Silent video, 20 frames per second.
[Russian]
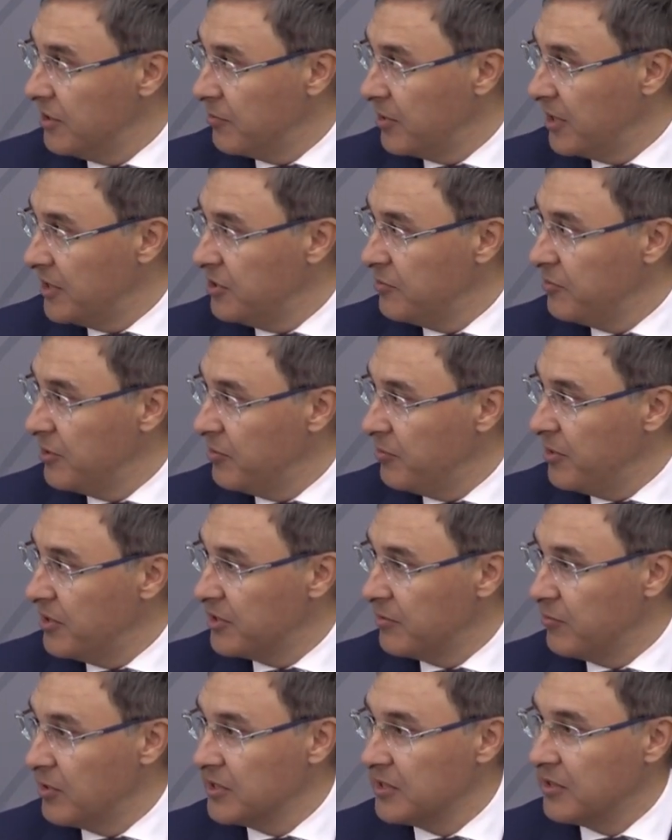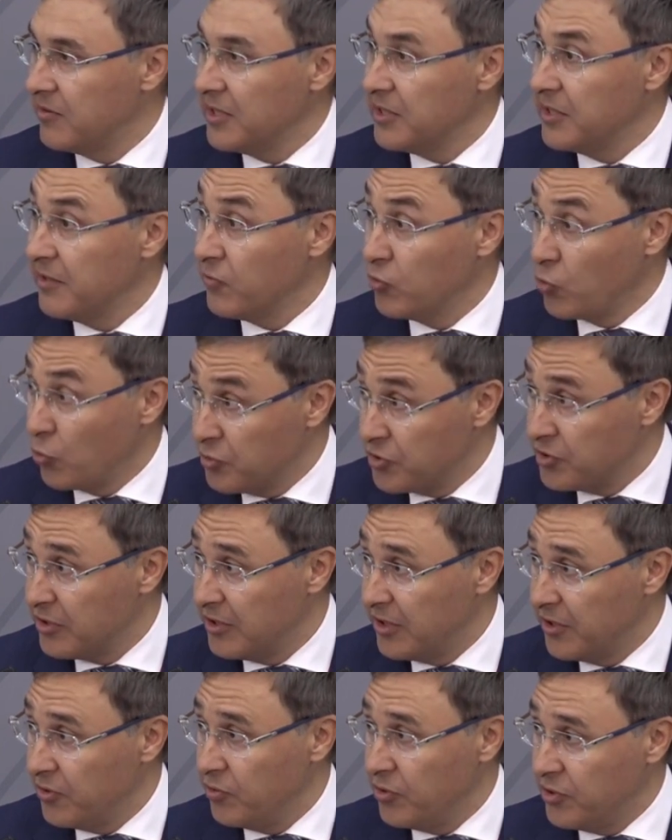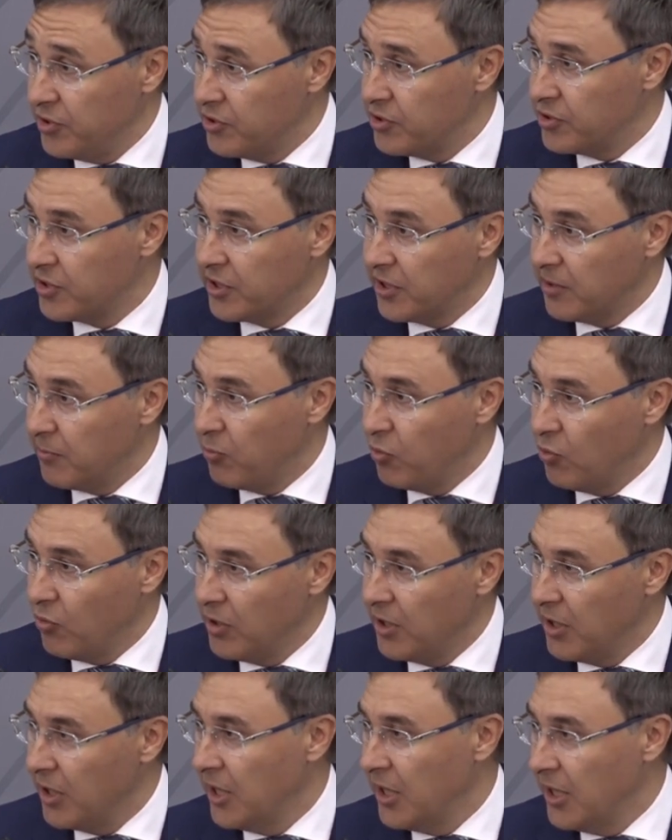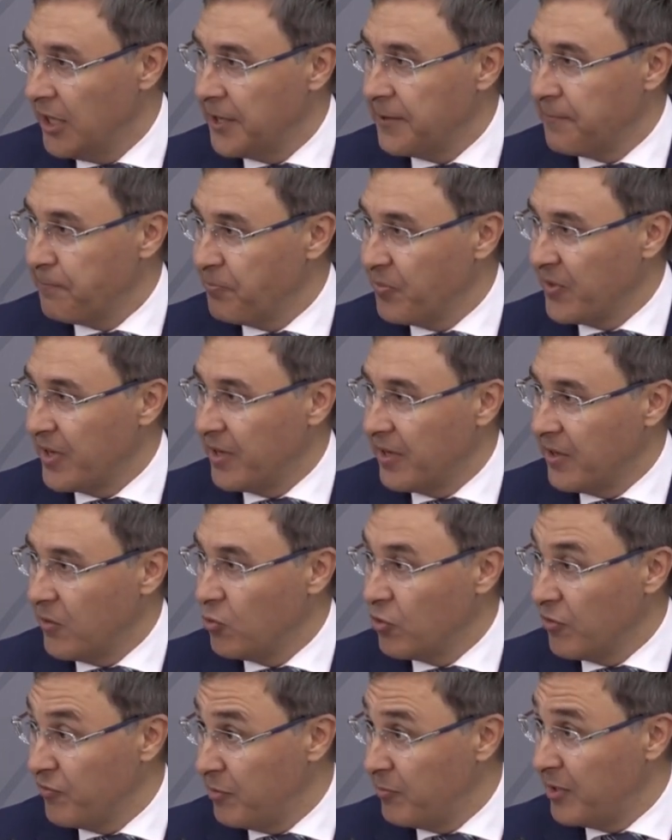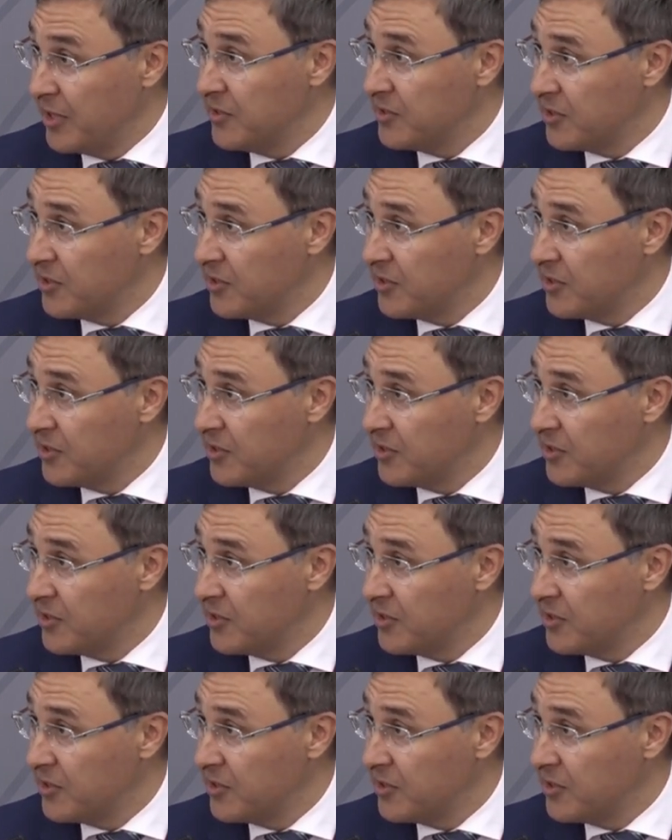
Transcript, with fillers: необходимо иметь образование, в числе юридическое, по уровню